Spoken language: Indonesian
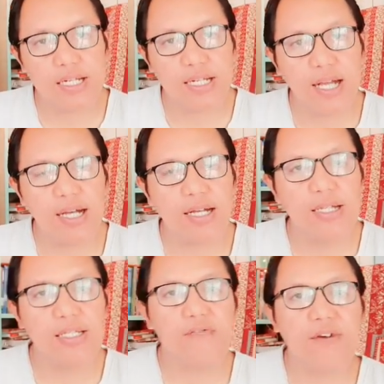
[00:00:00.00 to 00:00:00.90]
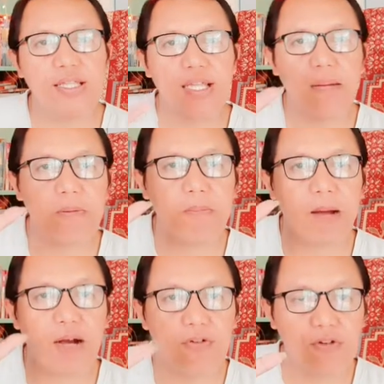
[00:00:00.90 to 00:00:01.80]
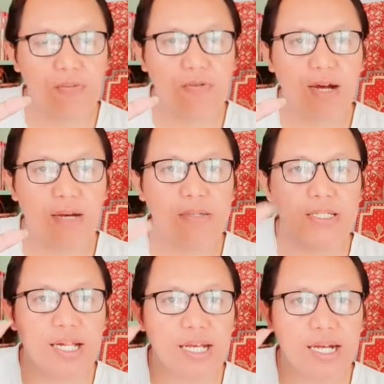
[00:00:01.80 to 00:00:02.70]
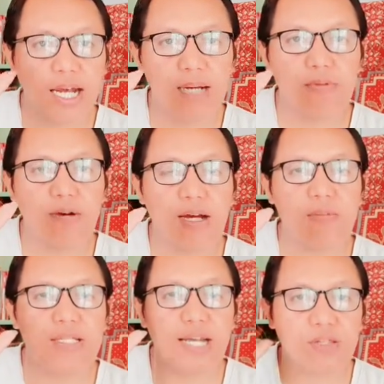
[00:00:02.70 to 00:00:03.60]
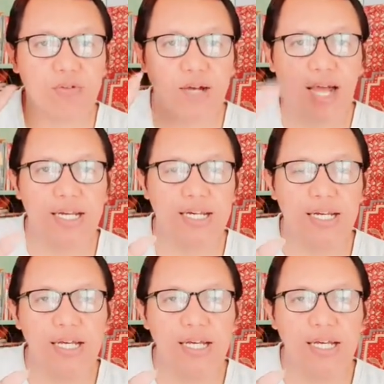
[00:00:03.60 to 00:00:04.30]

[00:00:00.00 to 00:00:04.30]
yang sifatnya membangun bukan menjelekkan bukan menjatuhkan